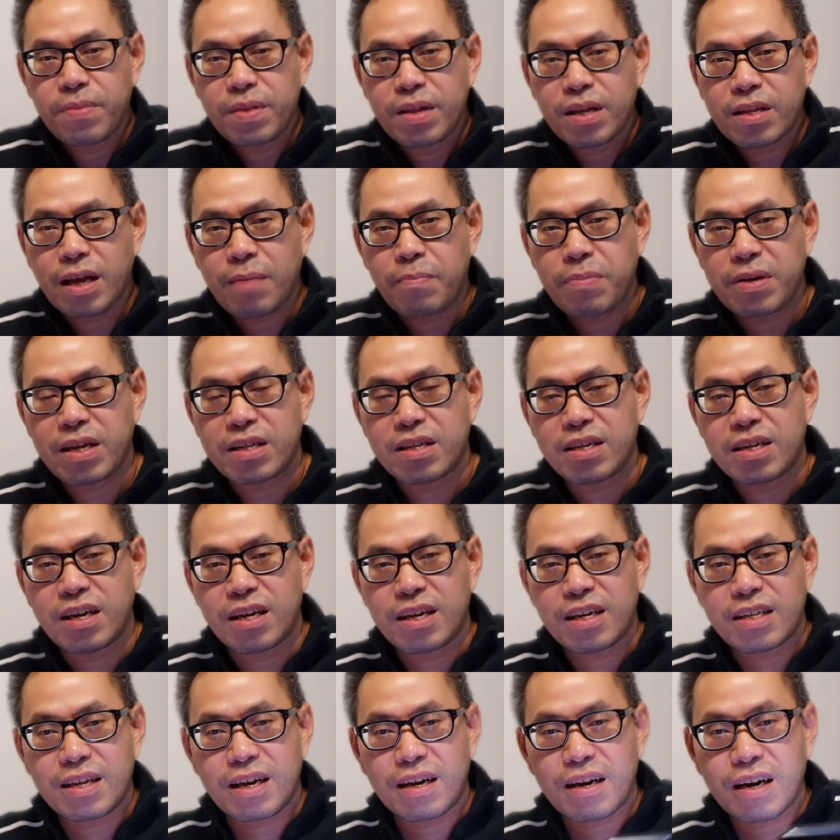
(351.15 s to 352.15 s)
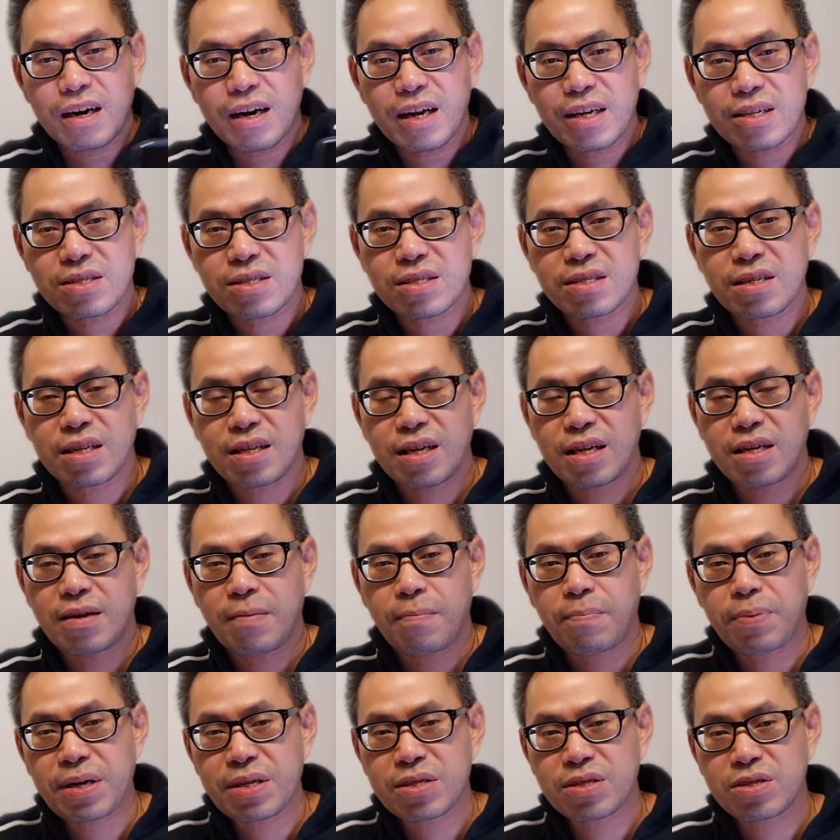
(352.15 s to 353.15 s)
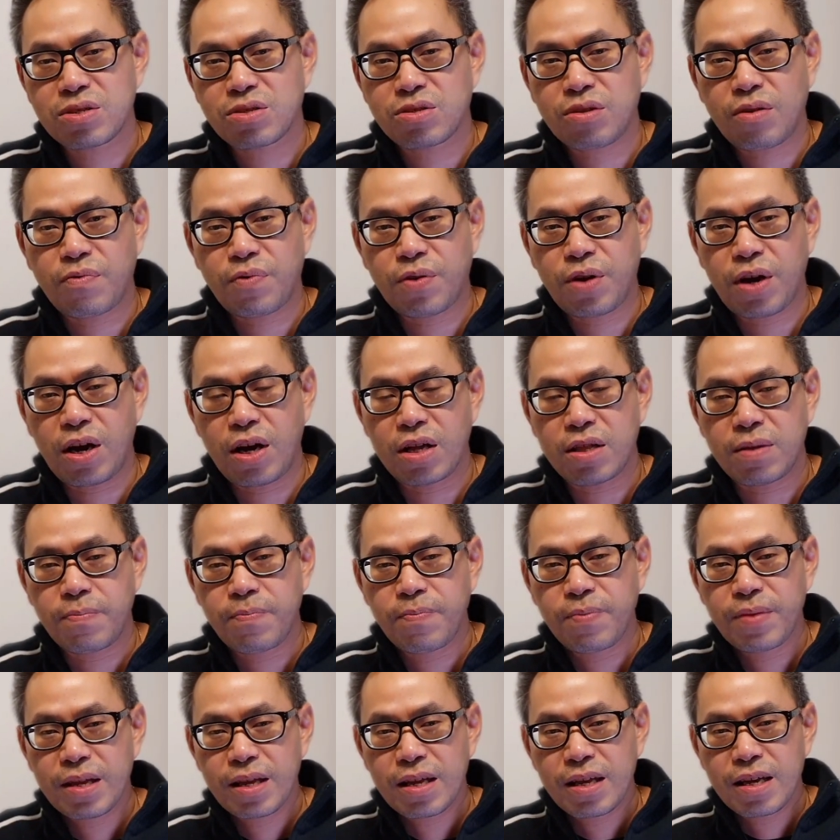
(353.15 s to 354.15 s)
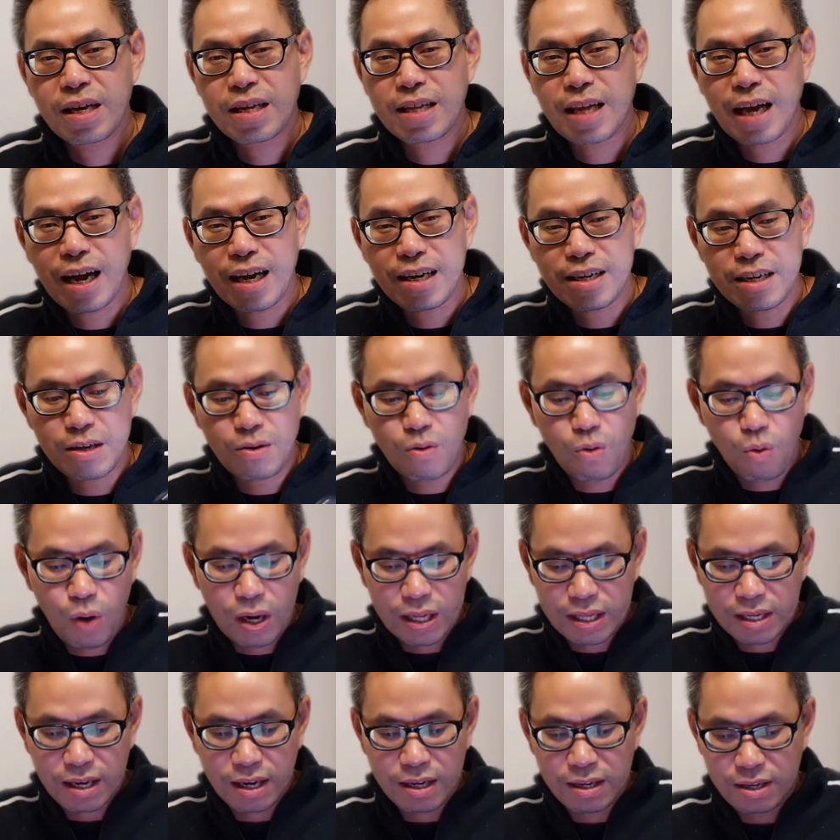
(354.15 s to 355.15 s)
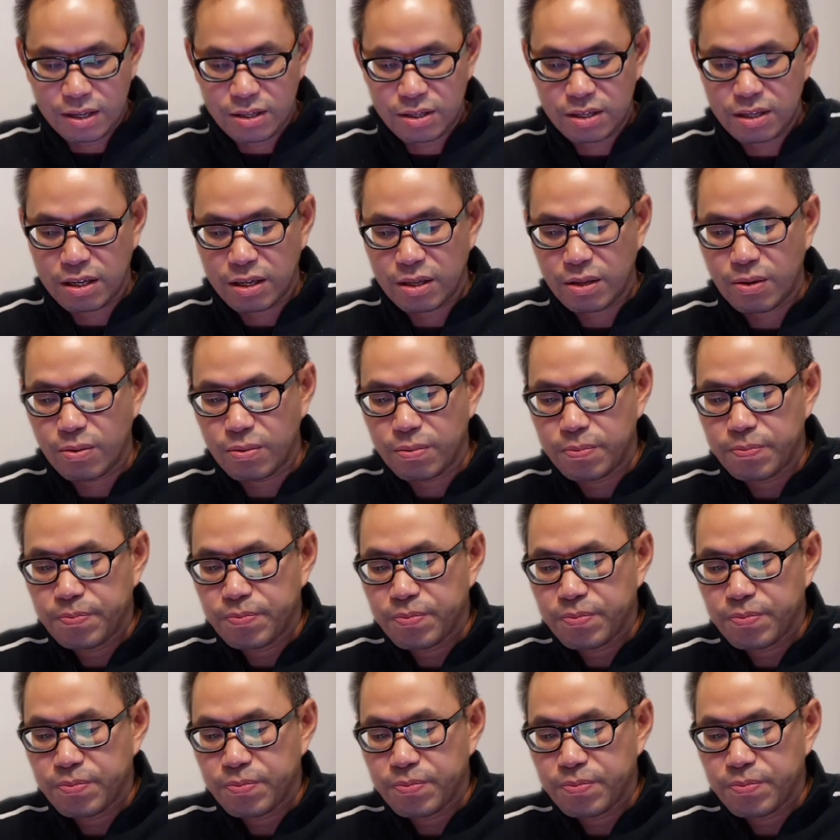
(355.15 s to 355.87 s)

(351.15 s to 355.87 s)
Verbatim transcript: Tetapi ketika kita rested in the presence of God, kita akan dikuatkan di situ.